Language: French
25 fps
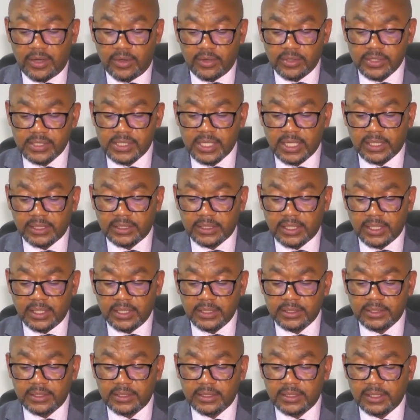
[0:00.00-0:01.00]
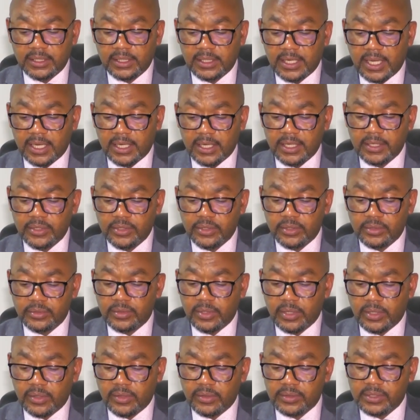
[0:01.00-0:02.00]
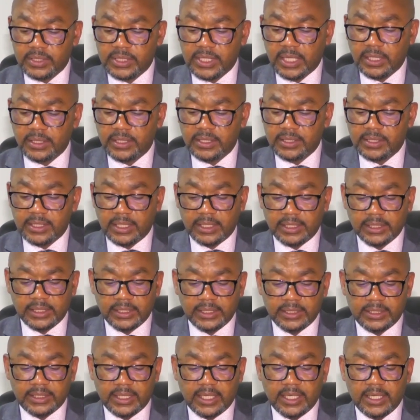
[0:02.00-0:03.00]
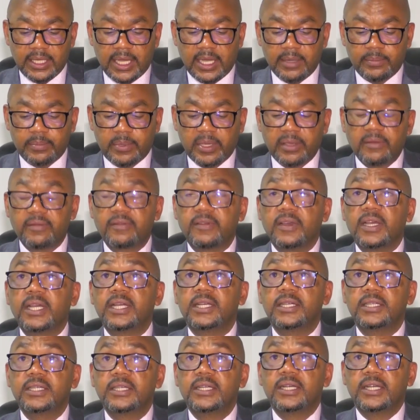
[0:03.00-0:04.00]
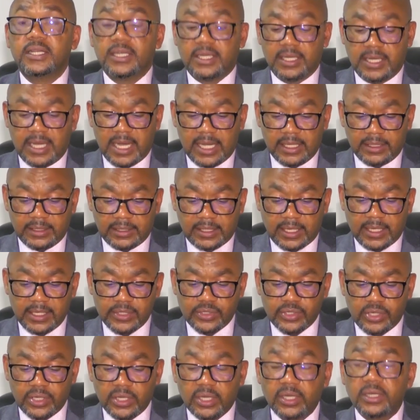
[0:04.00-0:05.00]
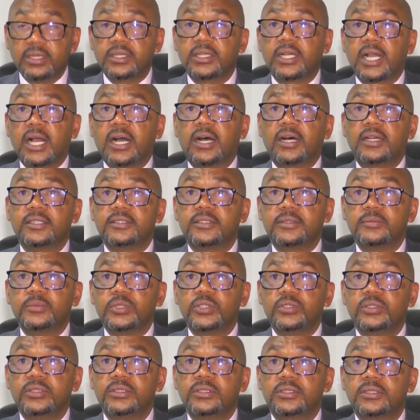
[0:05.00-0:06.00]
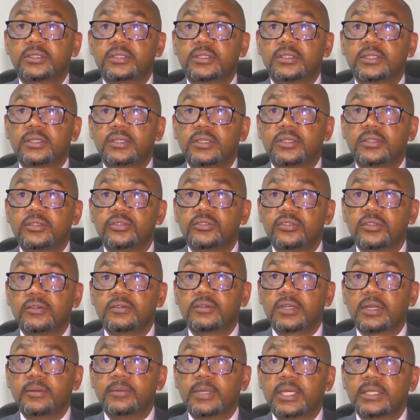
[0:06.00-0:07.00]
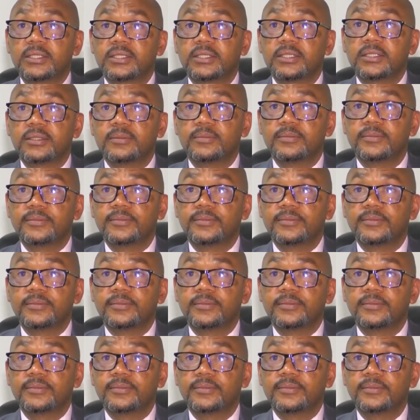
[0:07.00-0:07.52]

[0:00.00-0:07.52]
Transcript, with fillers: à 11h30, la réunion du Conseil de sécurité a pris fin à 13h40 minutes. Je vous remercie.